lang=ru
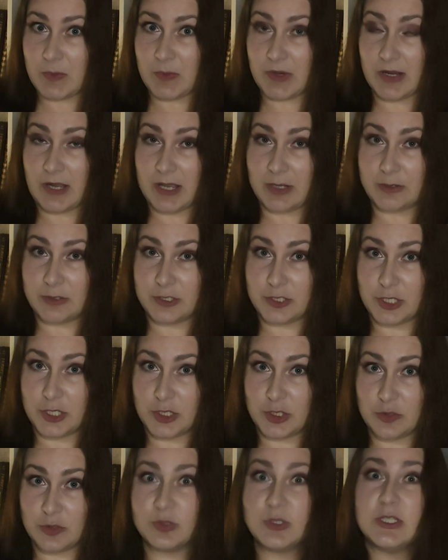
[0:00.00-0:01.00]

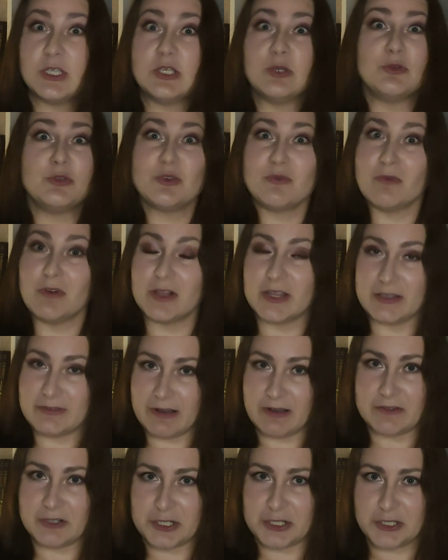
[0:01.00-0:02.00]
помогающая тетке и очень
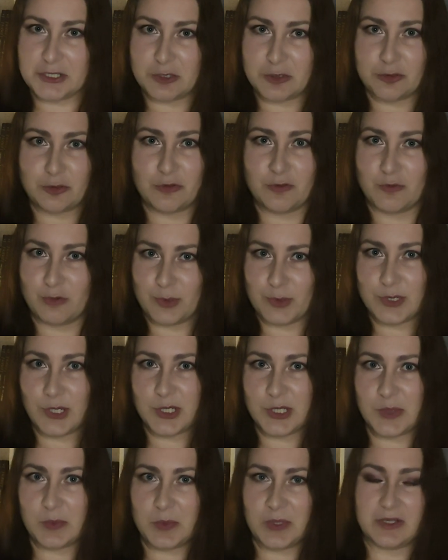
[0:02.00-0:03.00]
волновавшаяся, что ее вроде
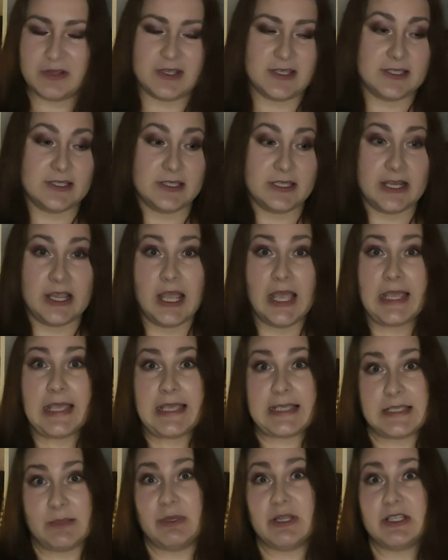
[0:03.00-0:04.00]
как не пригласили.
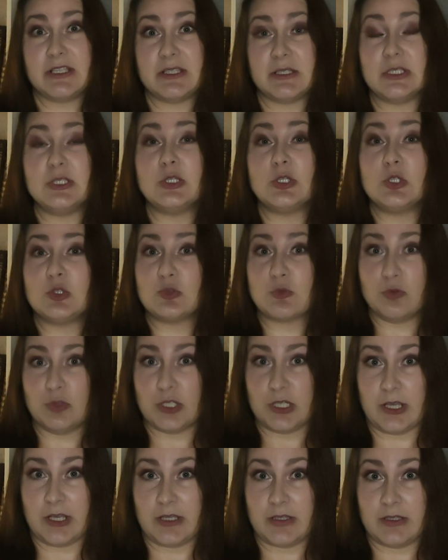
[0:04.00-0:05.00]
Изабелла сидит и
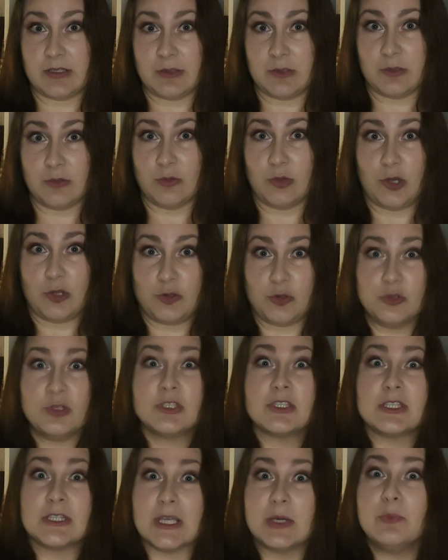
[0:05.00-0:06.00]
скучает. Ну а что
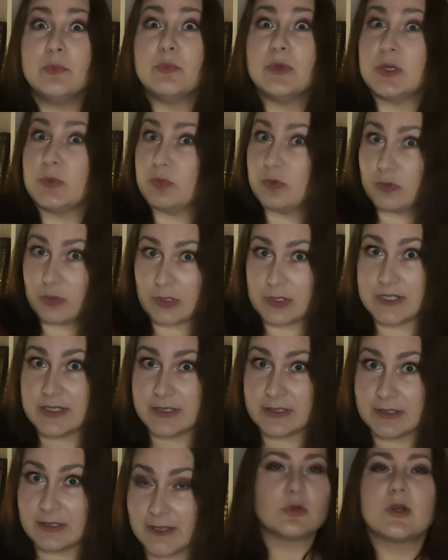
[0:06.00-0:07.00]
ты тогда
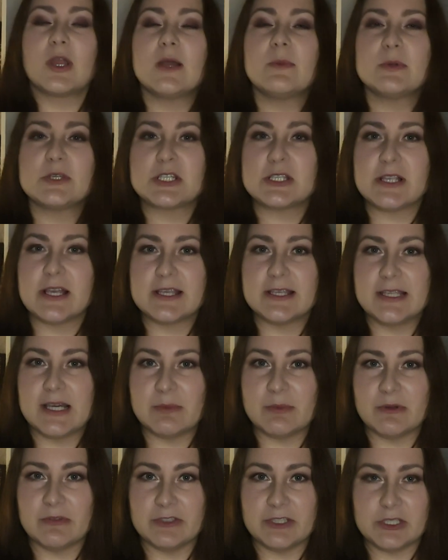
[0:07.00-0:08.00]
приперлась? Другая пожилая
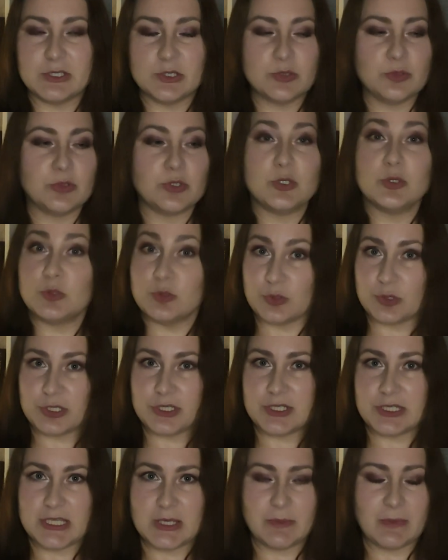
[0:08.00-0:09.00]
дама в этой истории
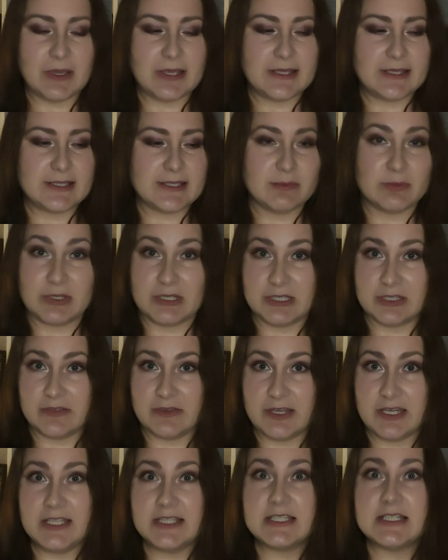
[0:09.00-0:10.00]
тоже занимается
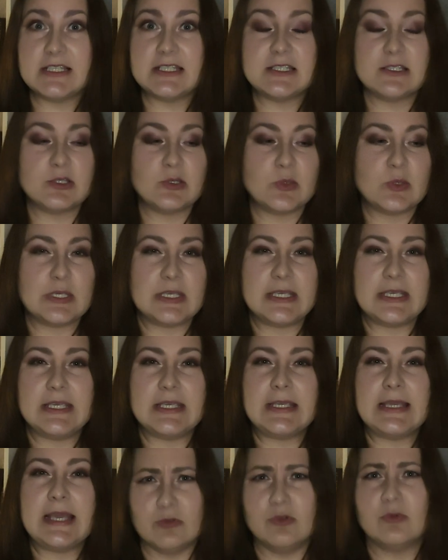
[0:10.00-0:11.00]
благотворительностью
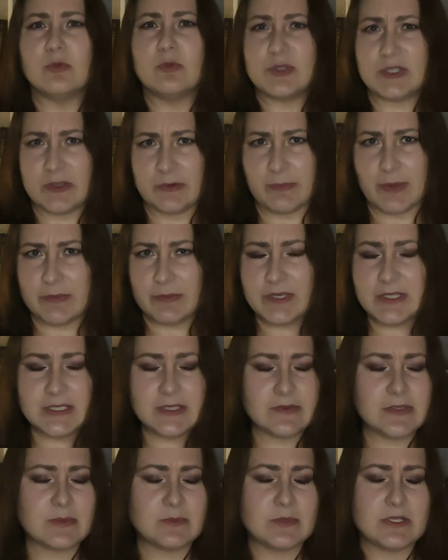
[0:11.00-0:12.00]
и дома у себя в
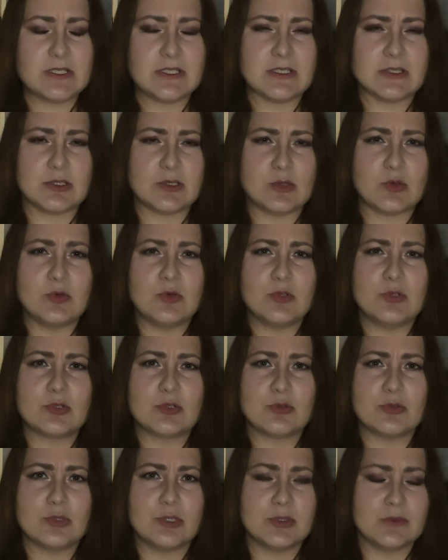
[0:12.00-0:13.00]
поместье, в смысле, строит
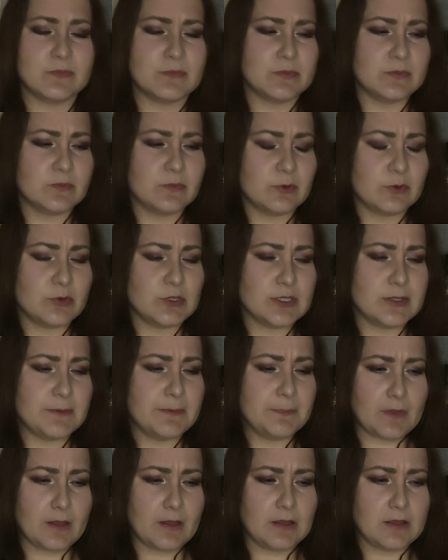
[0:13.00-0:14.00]
что-то вроде